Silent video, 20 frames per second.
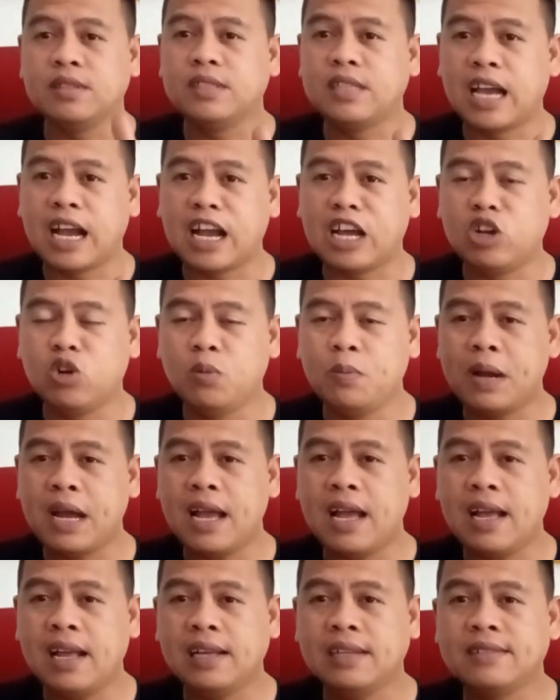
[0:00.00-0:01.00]
jangan
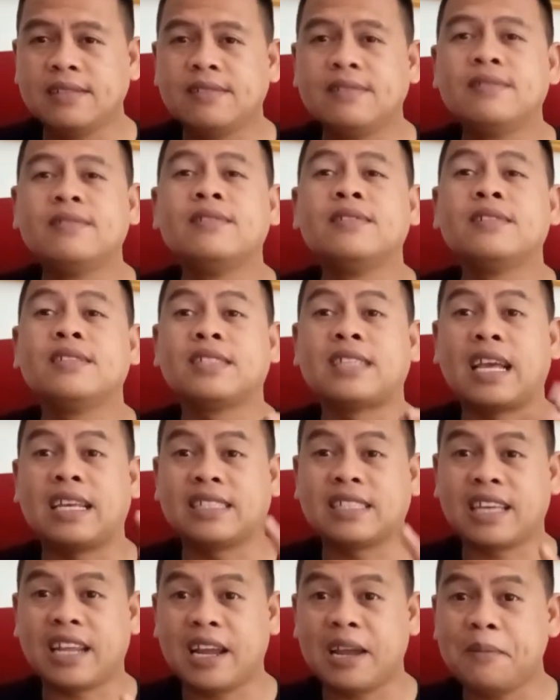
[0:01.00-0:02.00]
lupa
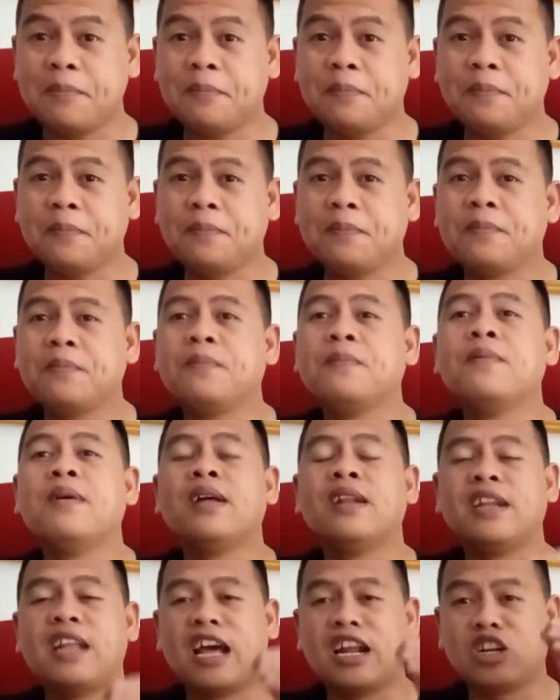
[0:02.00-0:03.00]
subscribe
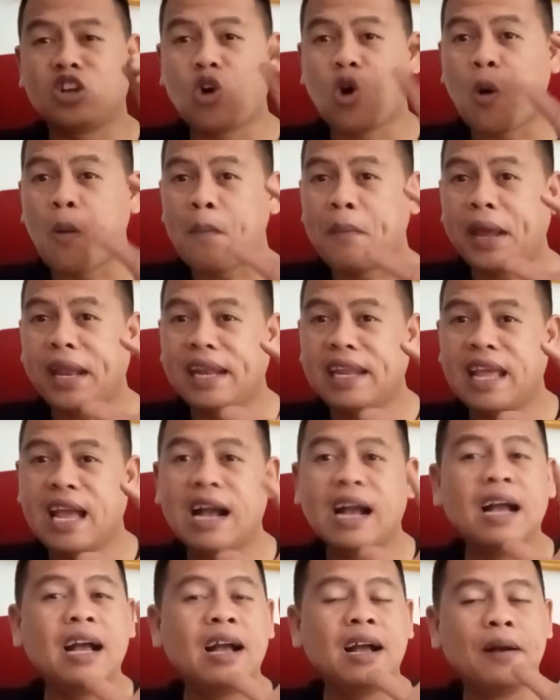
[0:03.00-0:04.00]
dan komen
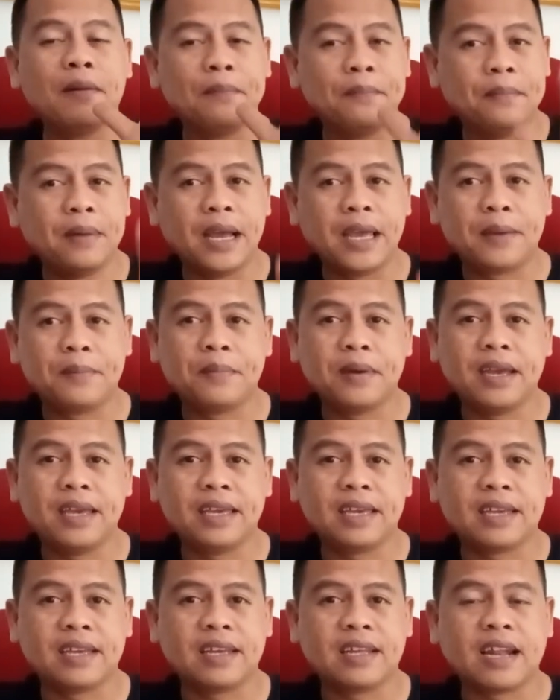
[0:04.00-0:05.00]
yang
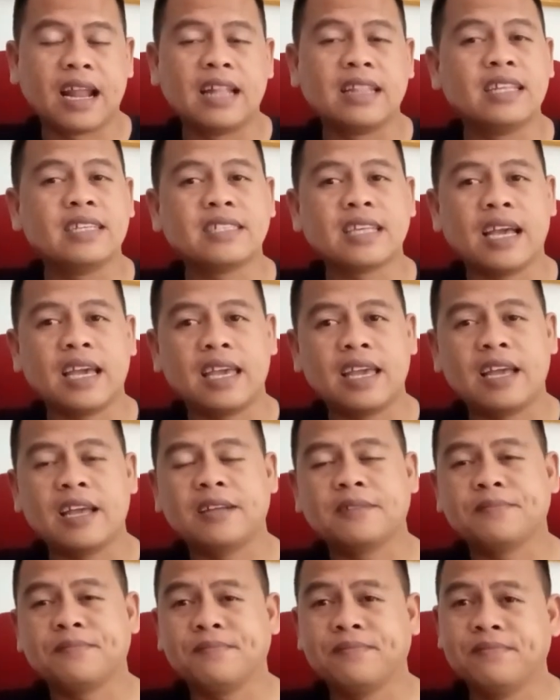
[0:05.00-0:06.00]
baik-baik nanti
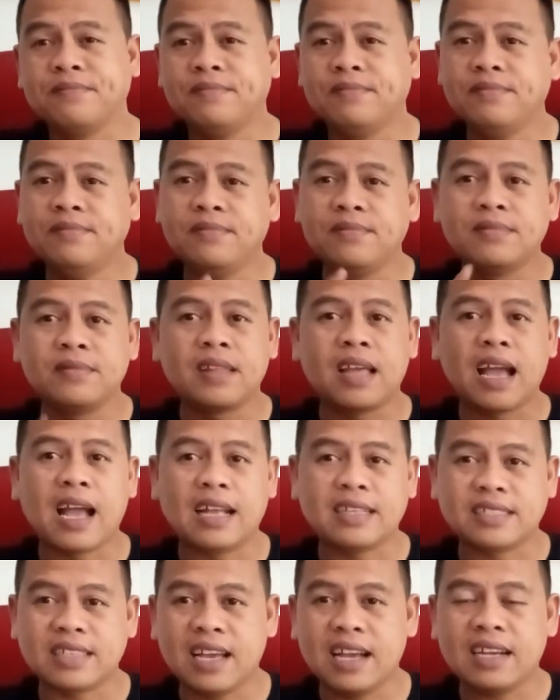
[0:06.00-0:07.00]
saya
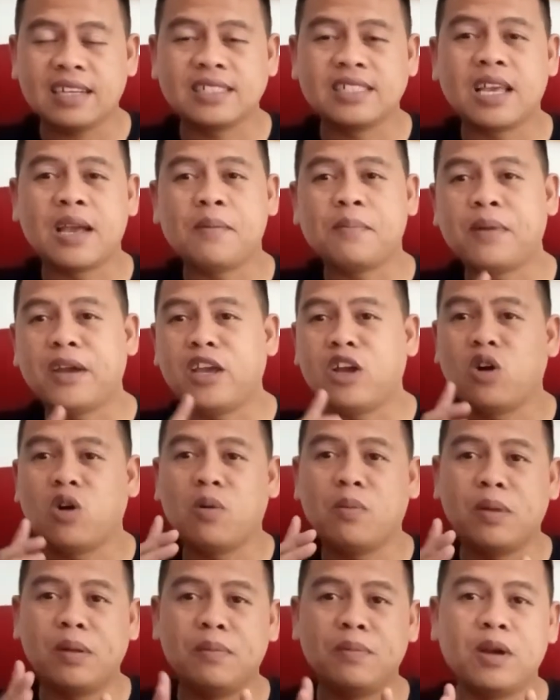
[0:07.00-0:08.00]
acak siapa yang
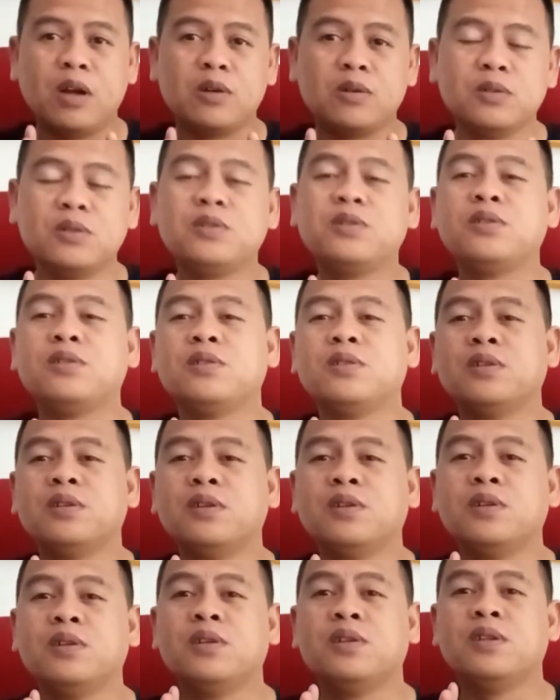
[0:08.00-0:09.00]
komen bagus
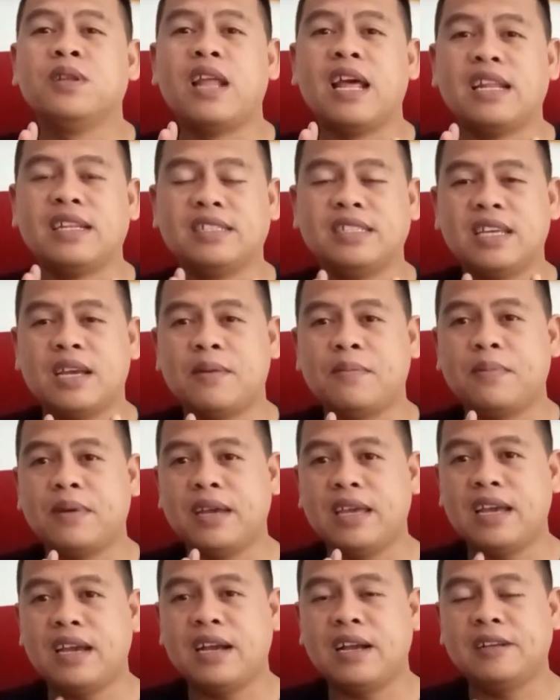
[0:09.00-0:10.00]
dan siapa
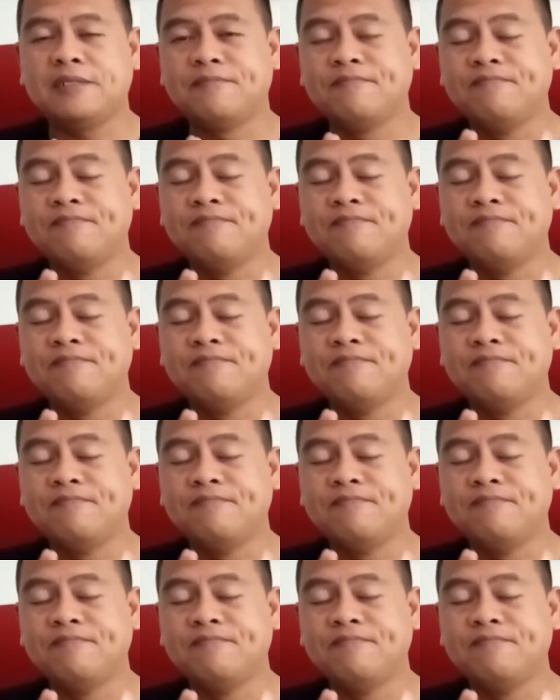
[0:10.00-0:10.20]
yang